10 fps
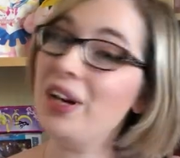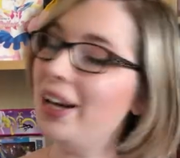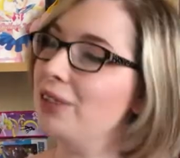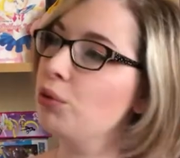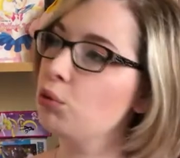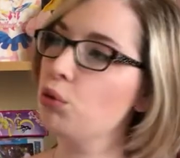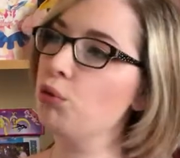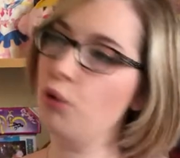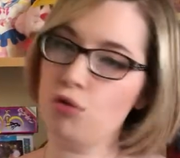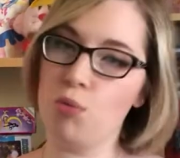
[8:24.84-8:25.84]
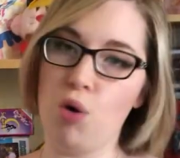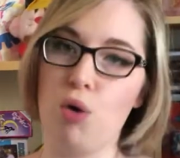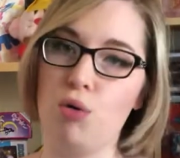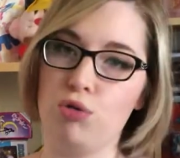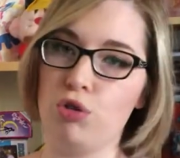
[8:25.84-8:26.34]
voilà, donc euh,
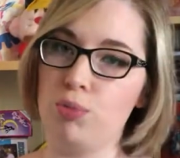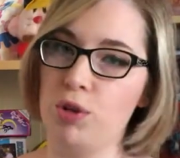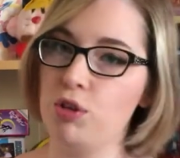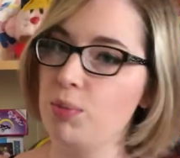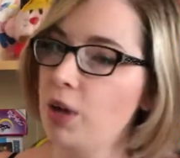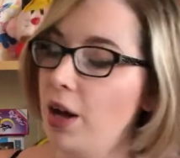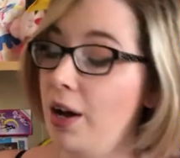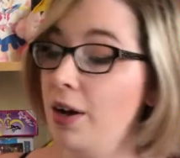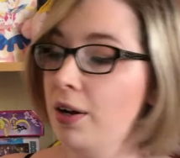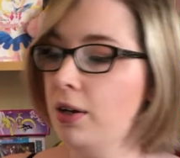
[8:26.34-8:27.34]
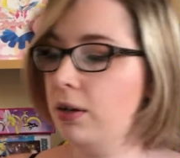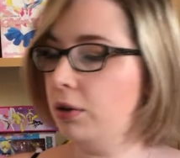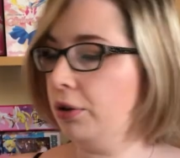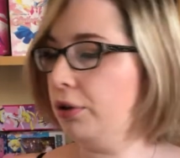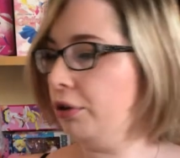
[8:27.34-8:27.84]
franchement, euh, ça se passait bien.
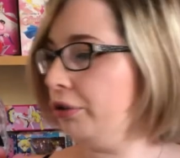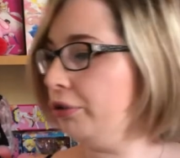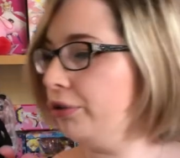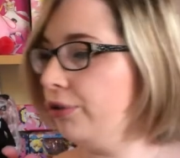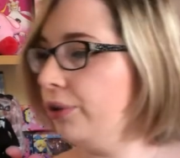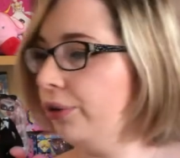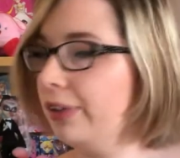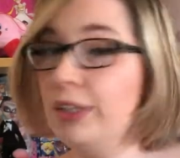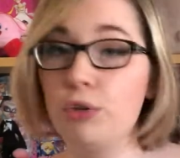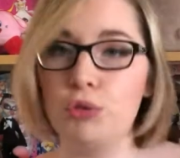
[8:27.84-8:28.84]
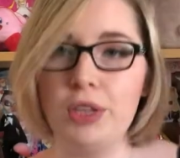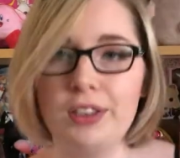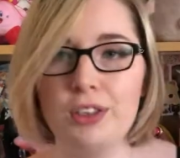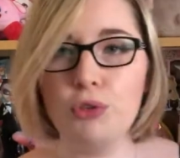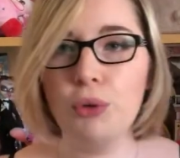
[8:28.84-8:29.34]
je suis entrée dans une
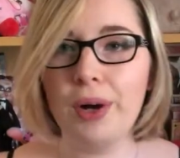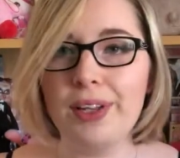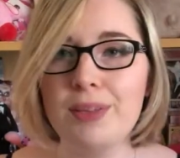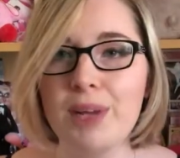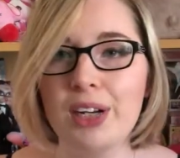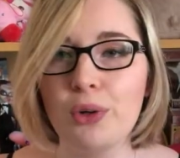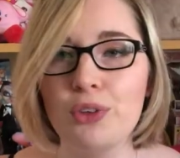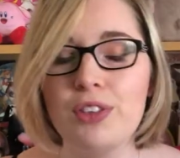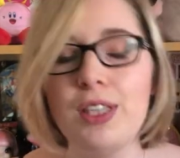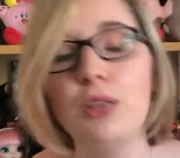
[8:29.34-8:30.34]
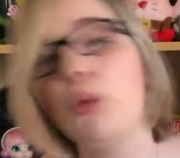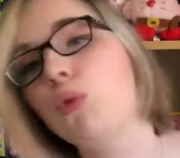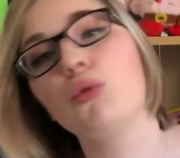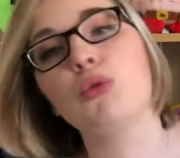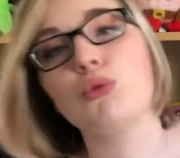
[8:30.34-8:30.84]
addiction à Animal Crossing,
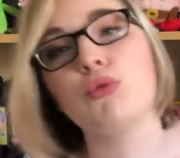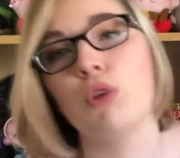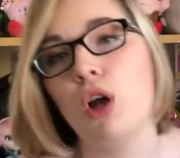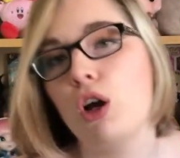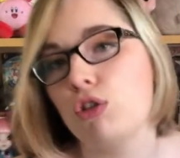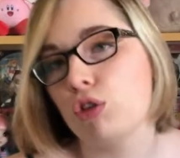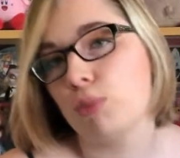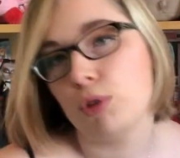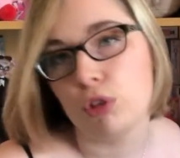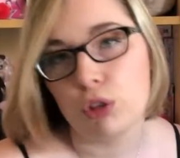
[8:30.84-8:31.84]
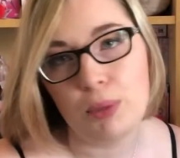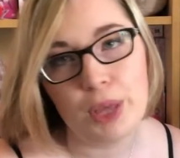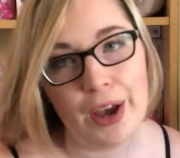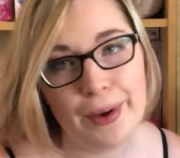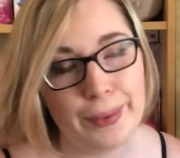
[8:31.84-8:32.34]
donc voilà, ça se passait très
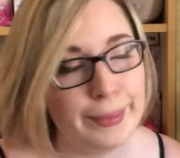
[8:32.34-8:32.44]
bien.